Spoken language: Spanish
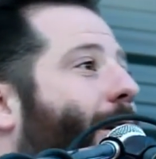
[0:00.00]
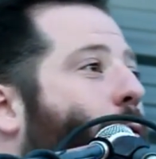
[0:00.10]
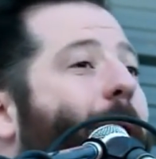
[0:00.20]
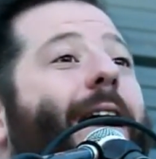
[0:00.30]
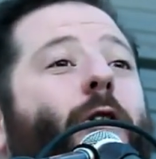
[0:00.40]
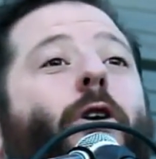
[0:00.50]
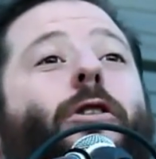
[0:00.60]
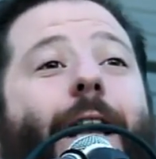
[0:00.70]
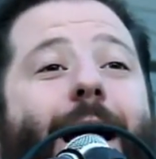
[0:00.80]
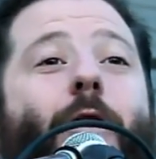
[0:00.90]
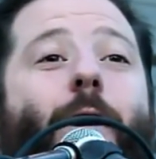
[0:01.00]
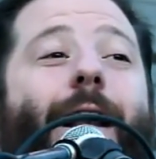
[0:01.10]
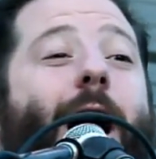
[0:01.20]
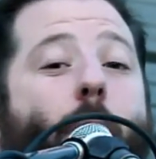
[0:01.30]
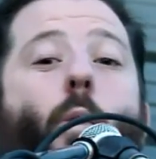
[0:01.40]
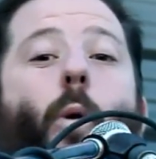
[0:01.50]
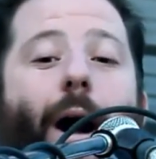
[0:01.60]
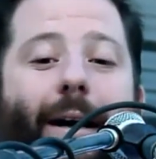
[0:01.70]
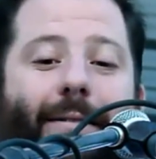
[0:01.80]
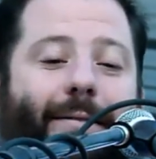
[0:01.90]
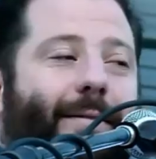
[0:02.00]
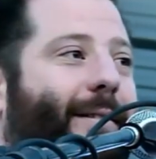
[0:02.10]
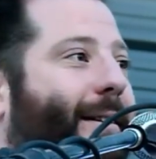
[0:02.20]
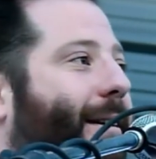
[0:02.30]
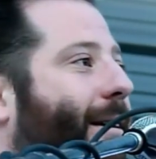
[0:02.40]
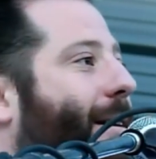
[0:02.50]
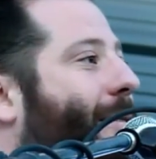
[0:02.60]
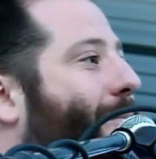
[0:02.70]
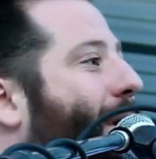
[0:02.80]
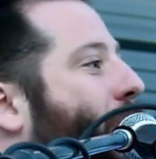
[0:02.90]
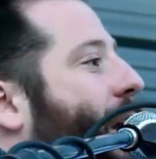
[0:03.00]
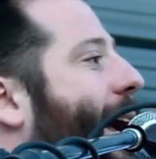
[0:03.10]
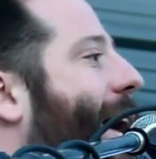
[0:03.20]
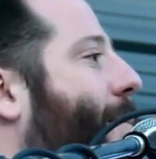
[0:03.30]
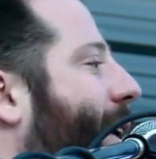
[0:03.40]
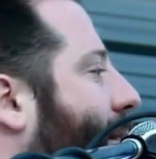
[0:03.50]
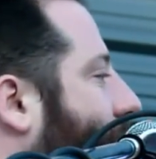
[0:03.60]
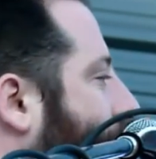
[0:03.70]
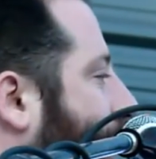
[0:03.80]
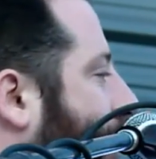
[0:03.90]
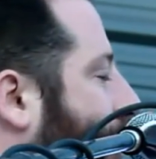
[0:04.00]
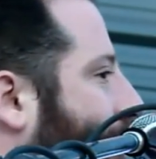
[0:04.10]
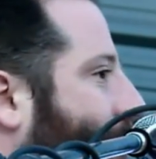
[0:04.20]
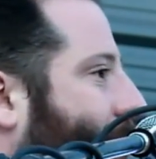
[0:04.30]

no es contra lo de la UBA pero claramente